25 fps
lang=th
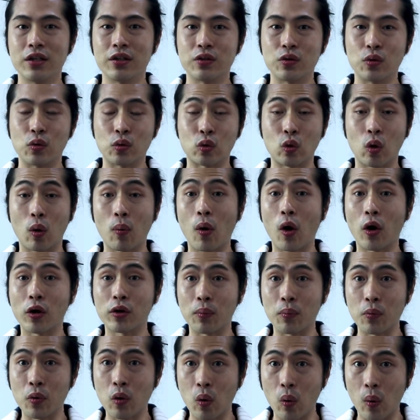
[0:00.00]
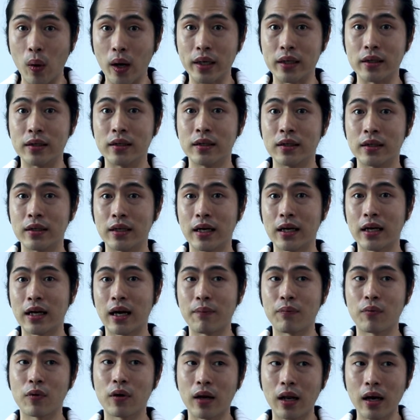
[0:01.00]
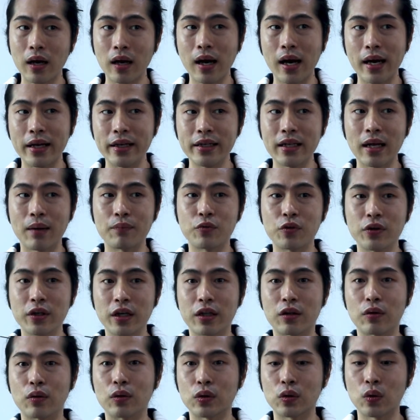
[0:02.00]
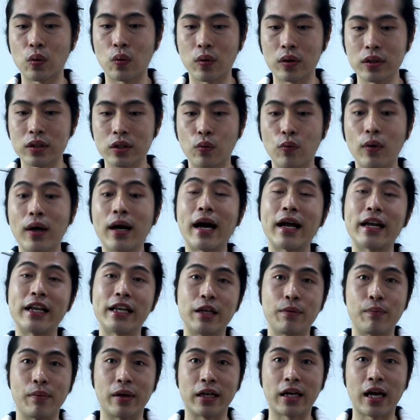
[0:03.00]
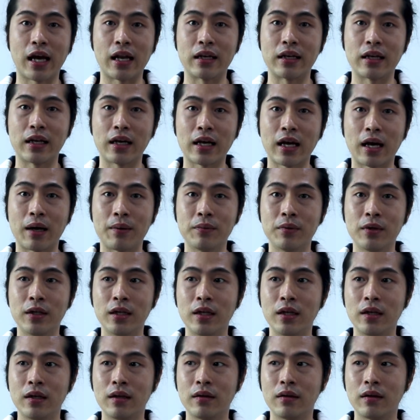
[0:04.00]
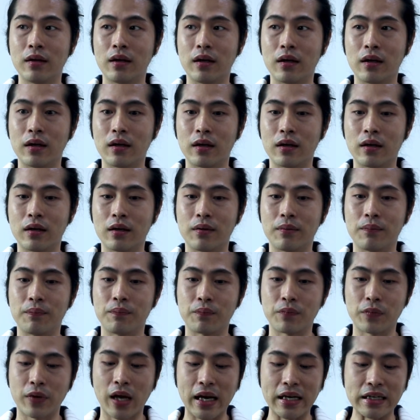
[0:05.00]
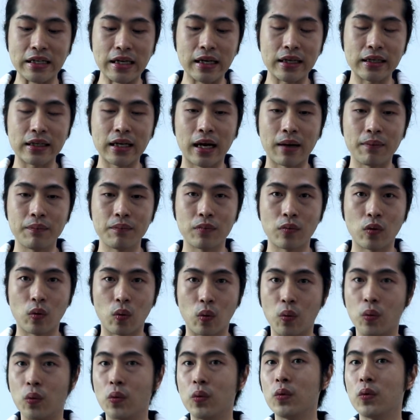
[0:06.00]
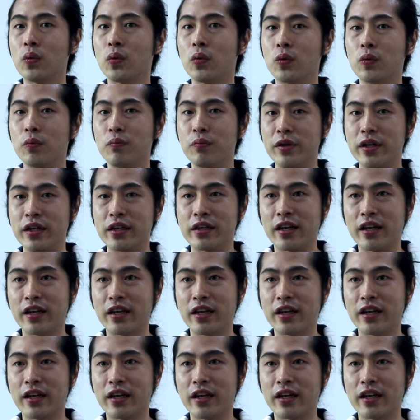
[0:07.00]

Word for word: อยู่ตัวพอสมควรนะครับและใครที่ทำธุรกิจส่วนตัวก็ถือว่างานดีเหมือนกันนะครับการเงินครับโอ้คุณมี